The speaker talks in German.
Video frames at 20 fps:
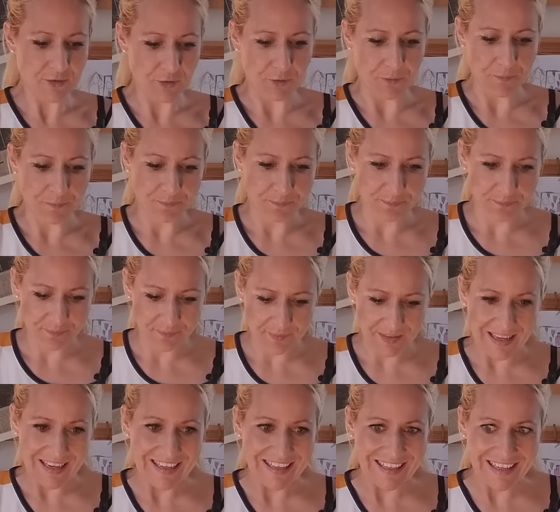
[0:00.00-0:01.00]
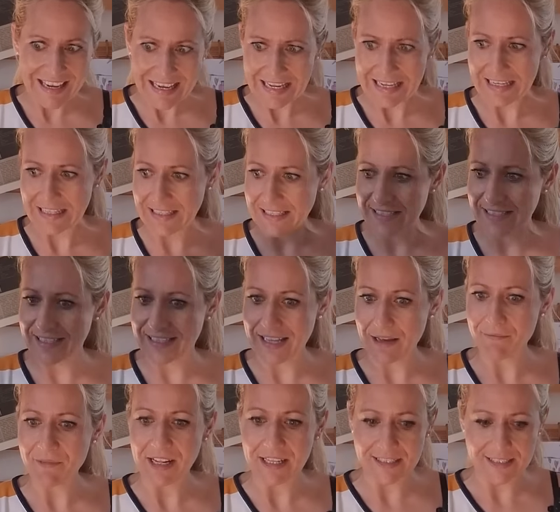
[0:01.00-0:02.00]
So, jetzt, das
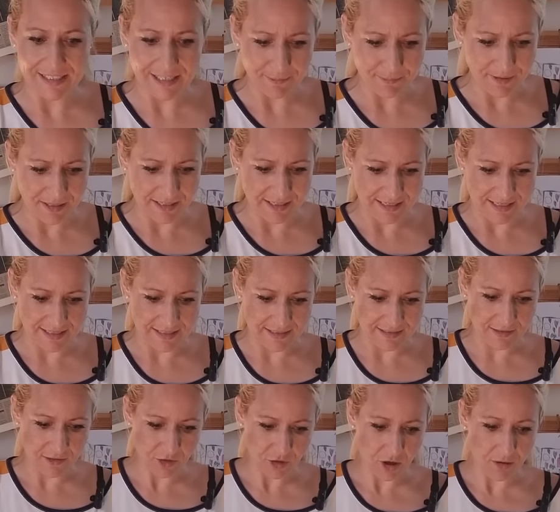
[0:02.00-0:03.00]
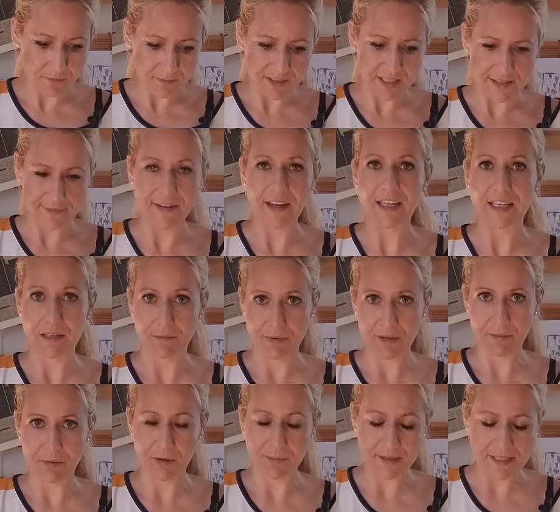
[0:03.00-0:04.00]
haben wir als Tipp gelesen, kommen, das werden die
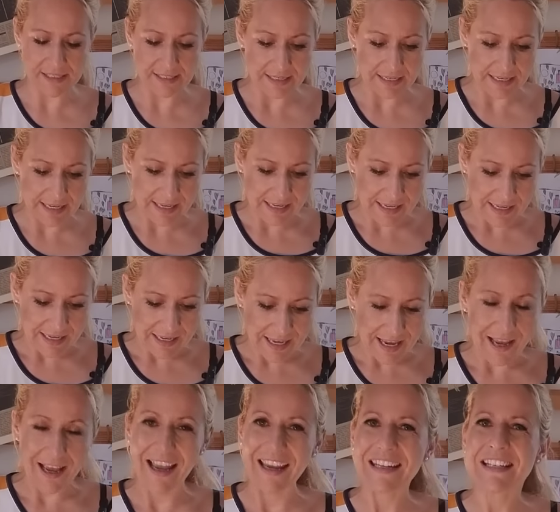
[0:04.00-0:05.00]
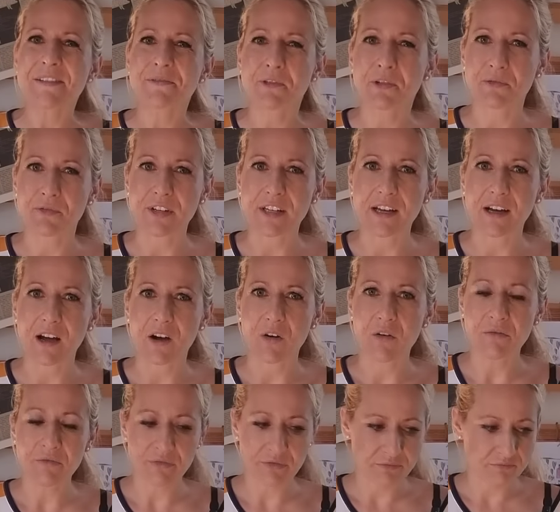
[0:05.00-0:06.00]
Bierpommes, Eiswürfel hier
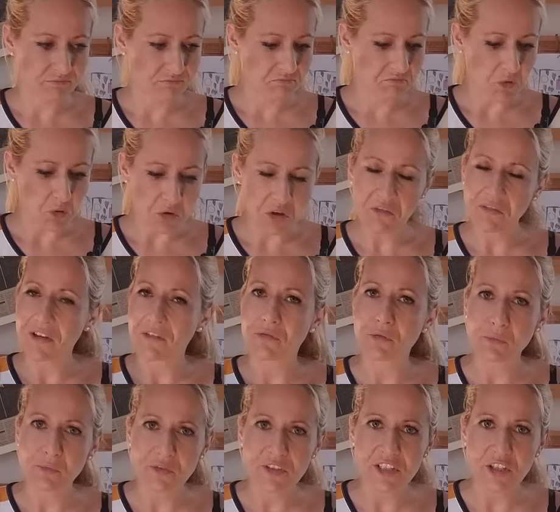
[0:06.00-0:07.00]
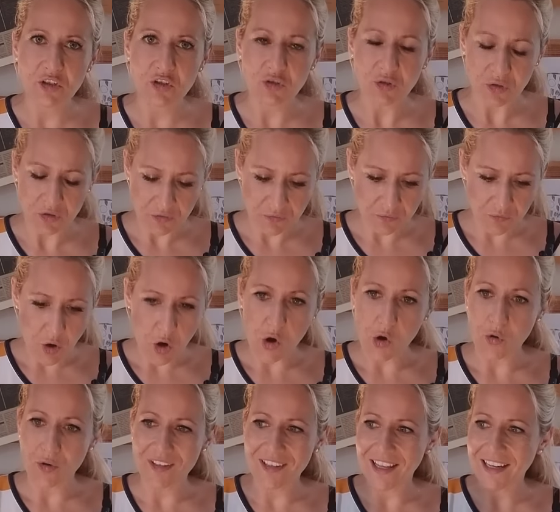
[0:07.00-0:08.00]
rauf, ungefähr 15 Stück.
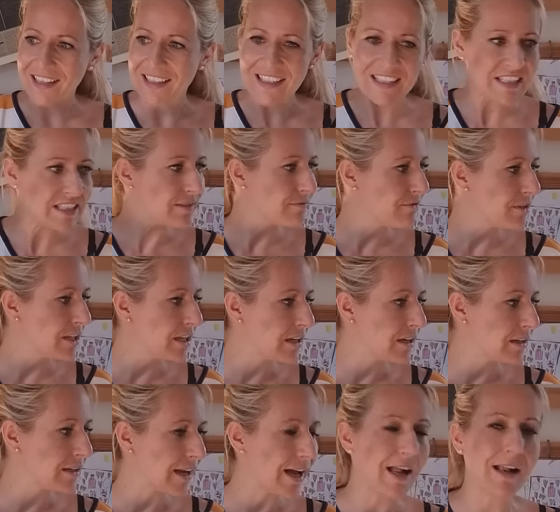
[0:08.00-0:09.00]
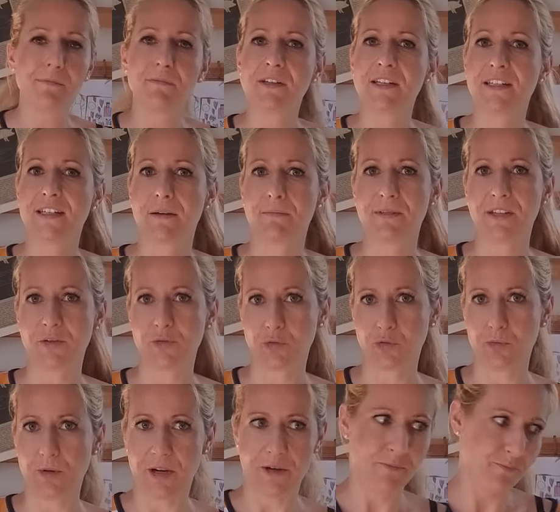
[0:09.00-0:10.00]
Und dann gießen wir einen halben Liter Bier
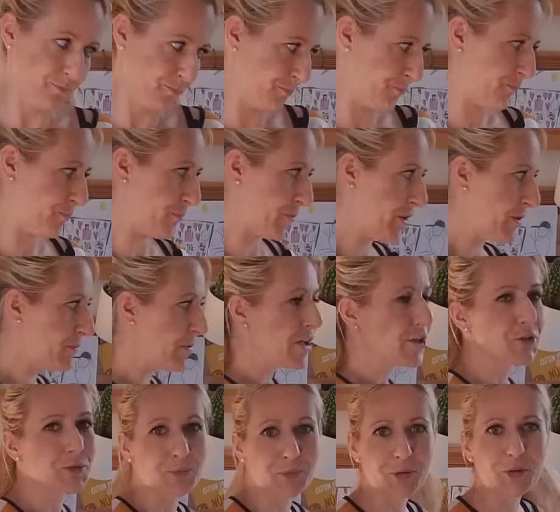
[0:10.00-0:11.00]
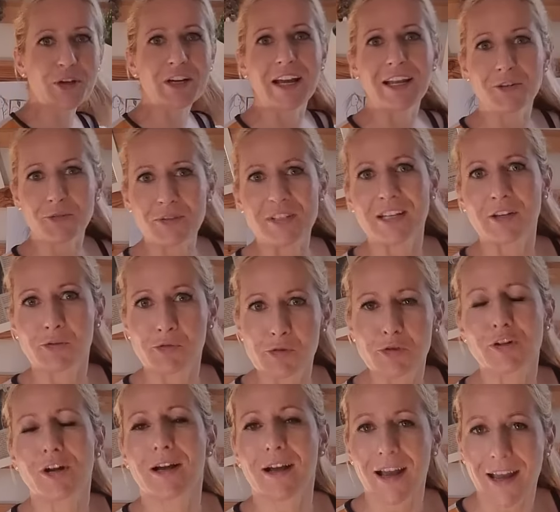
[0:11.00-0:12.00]
drüber. Ne? So. Zum Glück hat unser
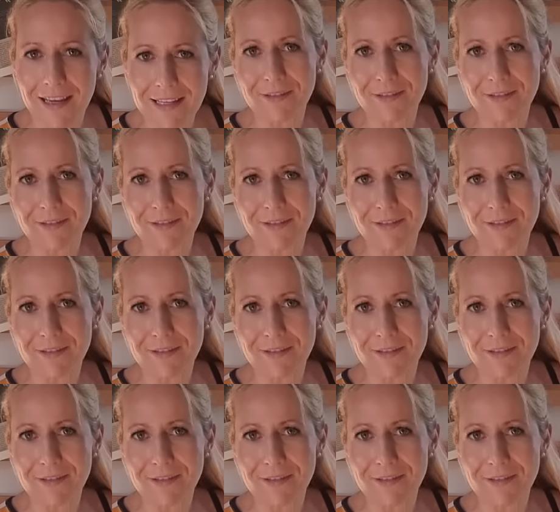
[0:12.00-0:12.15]
Kühlschrank